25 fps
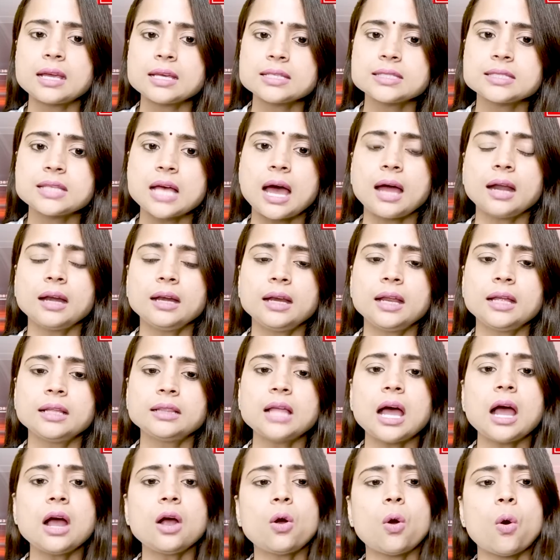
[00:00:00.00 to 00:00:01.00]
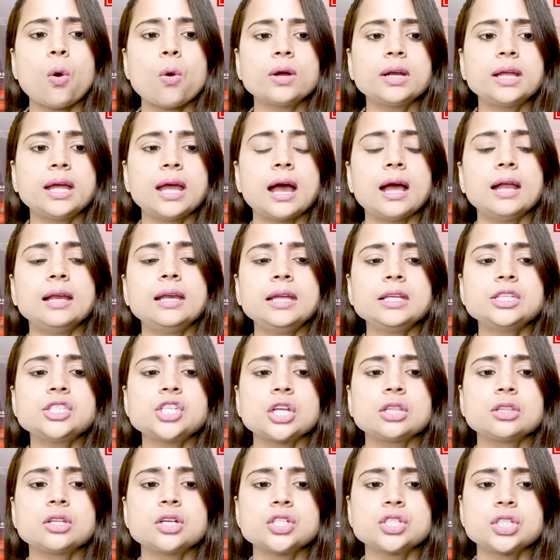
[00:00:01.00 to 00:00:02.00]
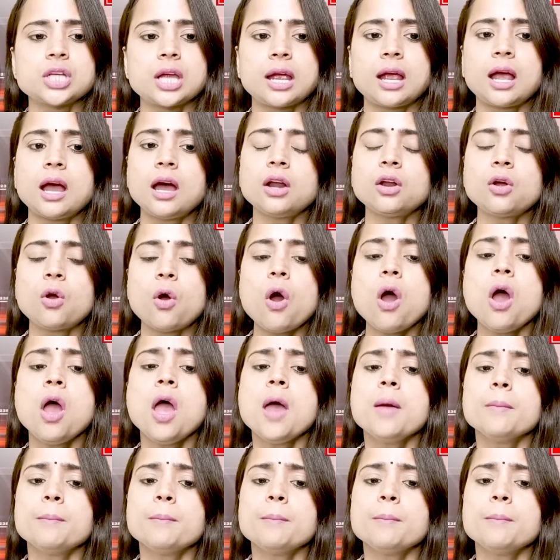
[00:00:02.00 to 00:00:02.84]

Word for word: के किसान नेता कोडीहली चंद्रशेखर को